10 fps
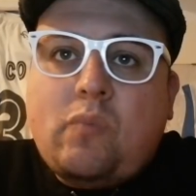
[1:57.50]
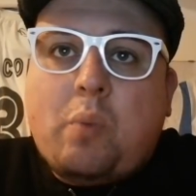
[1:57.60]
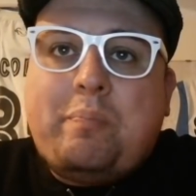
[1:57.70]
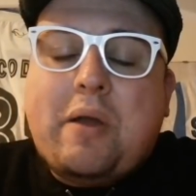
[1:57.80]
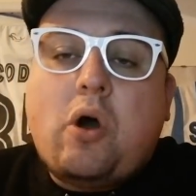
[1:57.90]

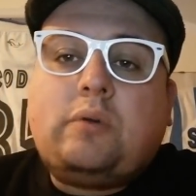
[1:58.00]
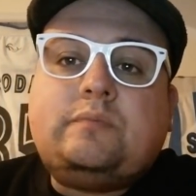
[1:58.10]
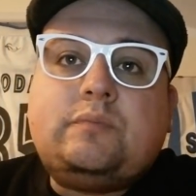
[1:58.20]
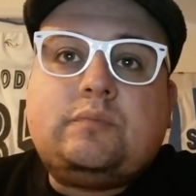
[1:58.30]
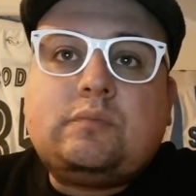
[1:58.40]
Però,
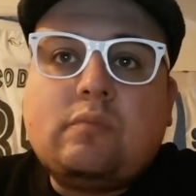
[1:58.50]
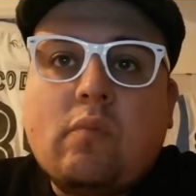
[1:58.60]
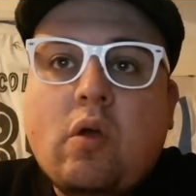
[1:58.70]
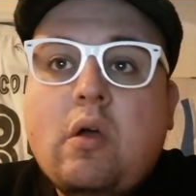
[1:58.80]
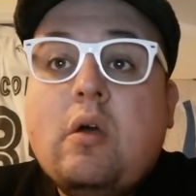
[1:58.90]

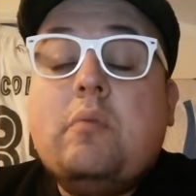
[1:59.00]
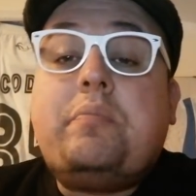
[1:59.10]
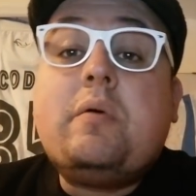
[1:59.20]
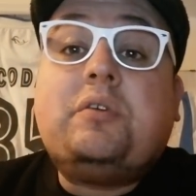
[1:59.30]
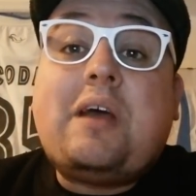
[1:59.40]

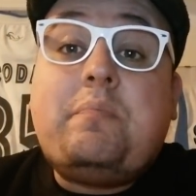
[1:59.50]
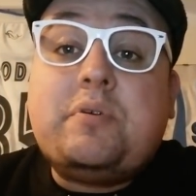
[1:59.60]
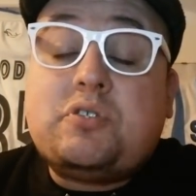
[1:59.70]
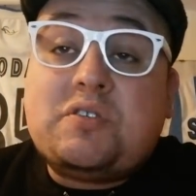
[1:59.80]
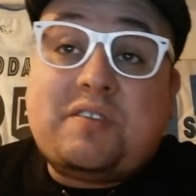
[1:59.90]
primo tempo ci
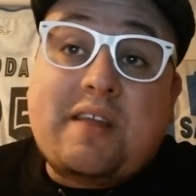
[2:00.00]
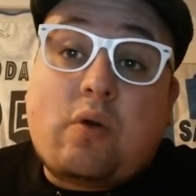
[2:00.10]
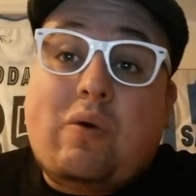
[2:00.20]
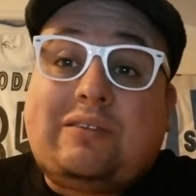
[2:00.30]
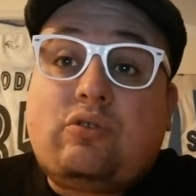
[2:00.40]
sono state
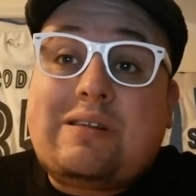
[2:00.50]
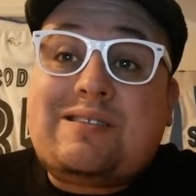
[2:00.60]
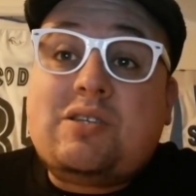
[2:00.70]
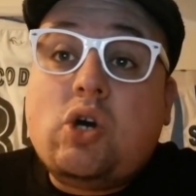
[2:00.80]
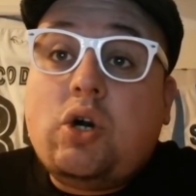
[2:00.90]
quattro
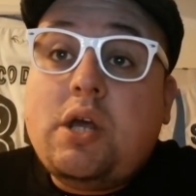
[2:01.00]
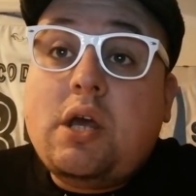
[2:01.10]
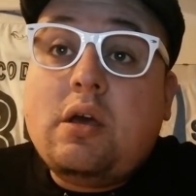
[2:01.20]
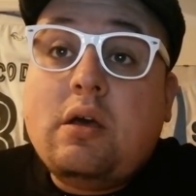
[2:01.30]
azioni